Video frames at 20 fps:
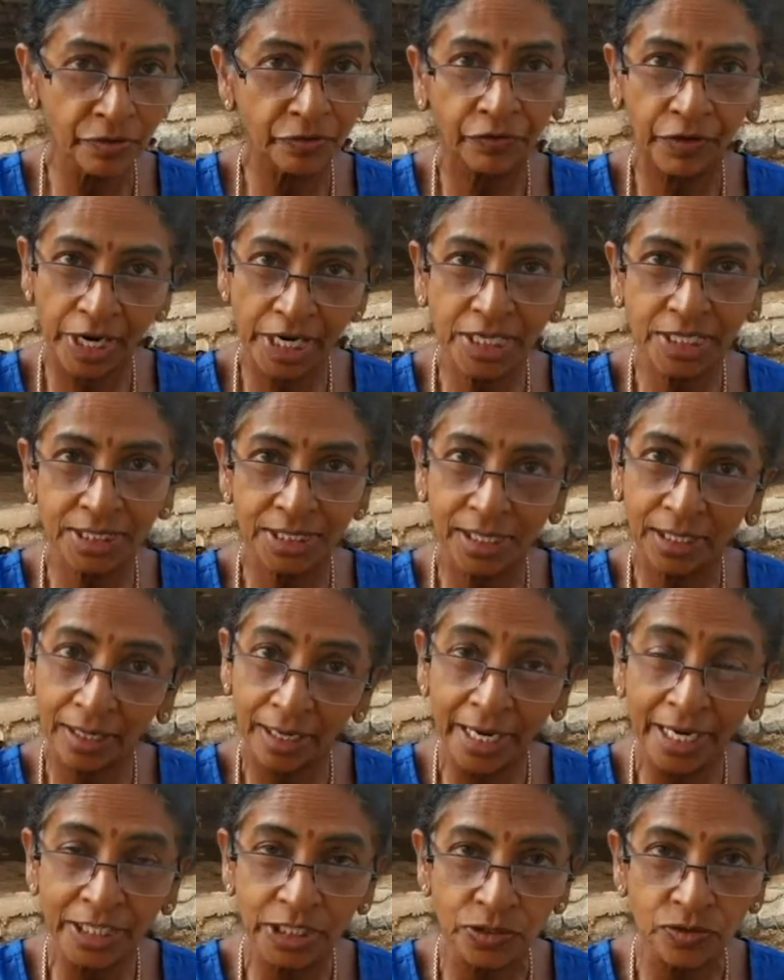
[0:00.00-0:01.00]
ஃப்ரெண்ட்ஸ்
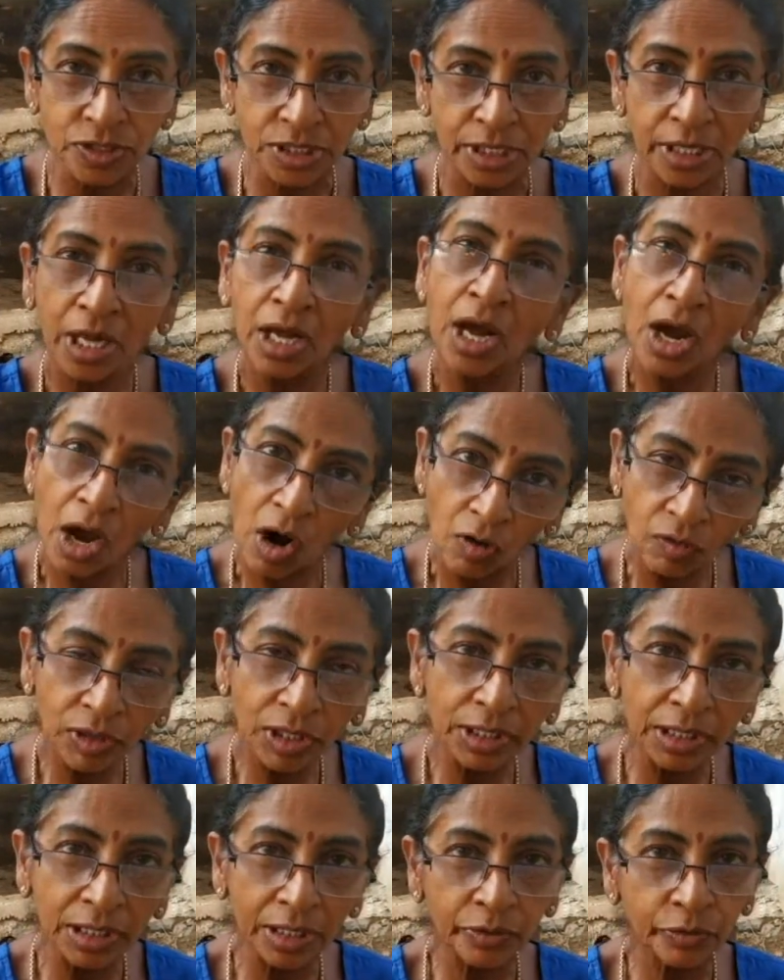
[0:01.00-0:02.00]
ரிலேட்டிவ்ஸ்
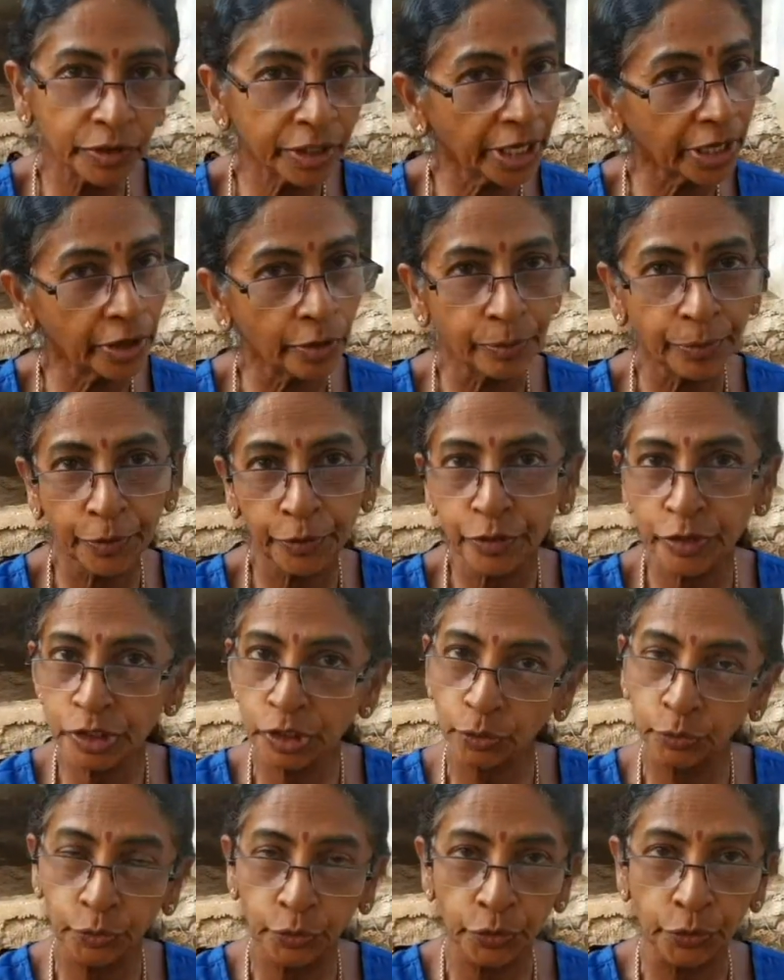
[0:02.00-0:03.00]
அவங்களுக்கு எல்லாம் கூட எங்க
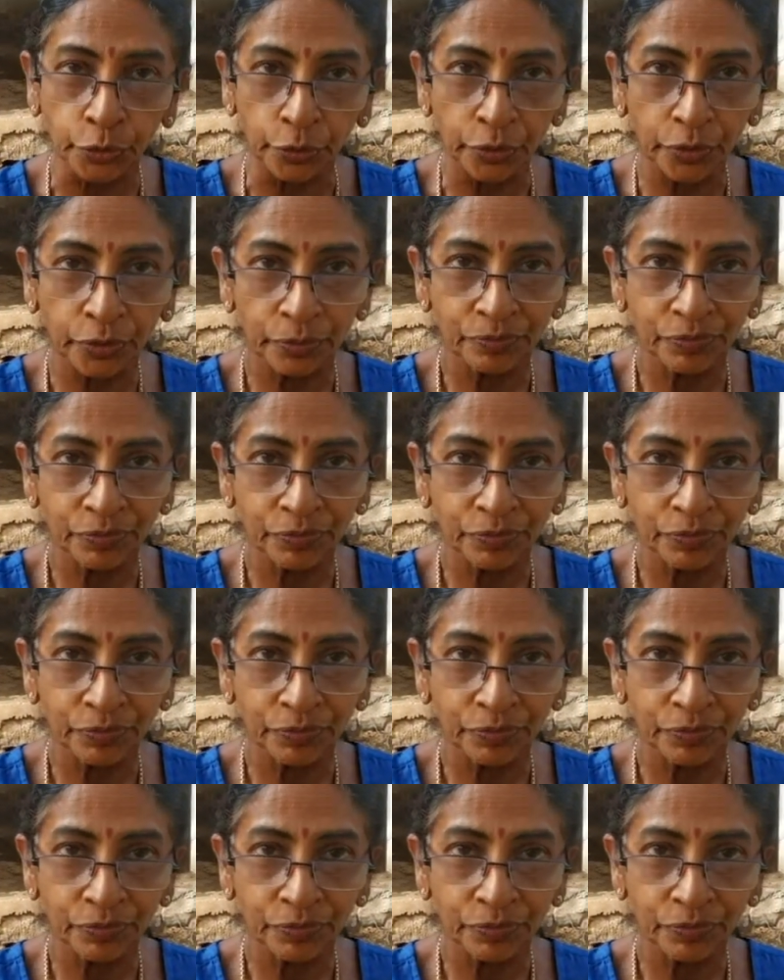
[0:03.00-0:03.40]
ப்ரொடியூஸ கொடுக்குறோம்